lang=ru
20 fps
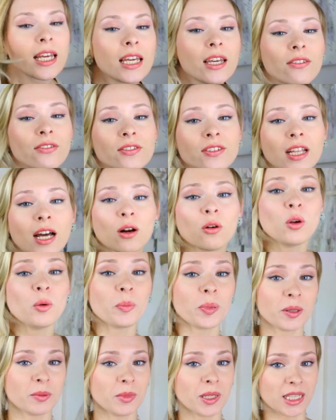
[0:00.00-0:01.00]
И второй
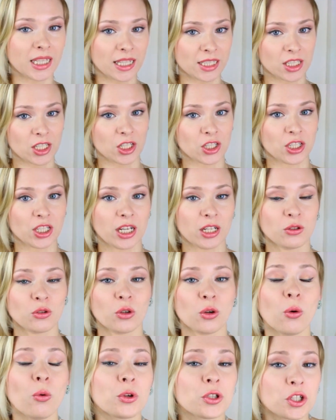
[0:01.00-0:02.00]
предмет одежды,
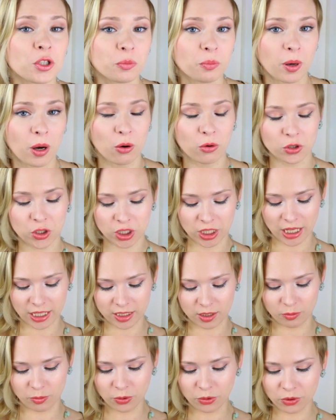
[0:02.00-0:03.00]
который очень похож на
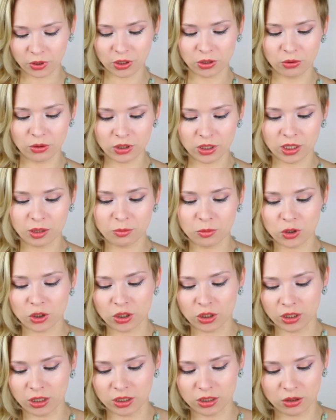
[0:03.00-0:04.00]
эти брюки, но это
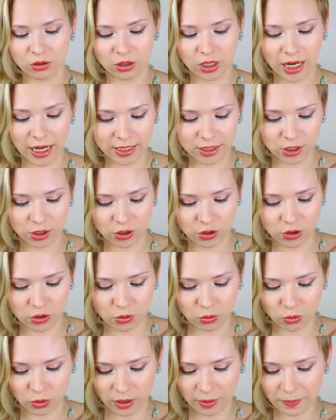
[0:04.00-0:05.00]
немножко другая
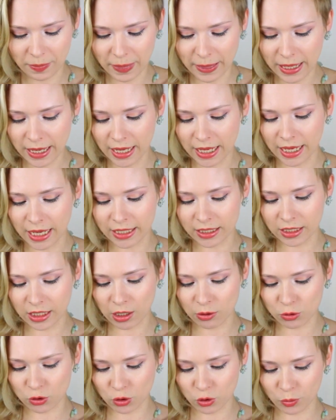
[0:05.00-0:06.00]
текстура. Это
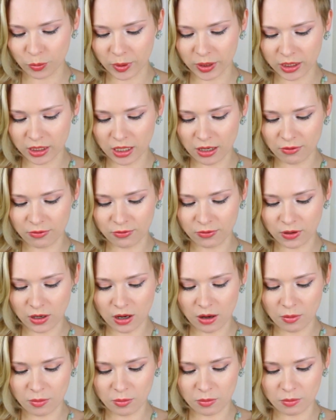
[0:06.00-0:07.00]
я уже купила
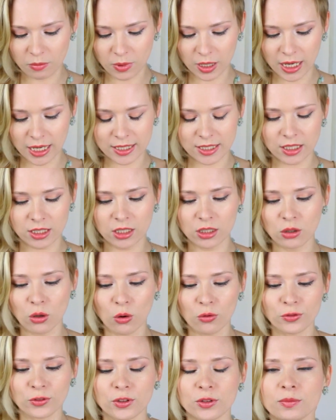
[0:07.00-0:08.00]
в магазине
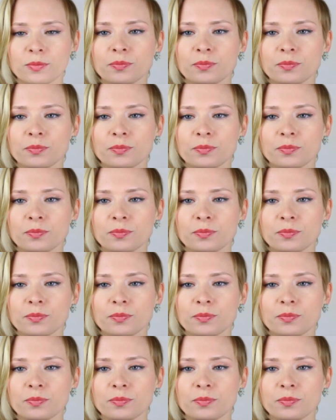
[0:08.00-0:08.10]
Loft.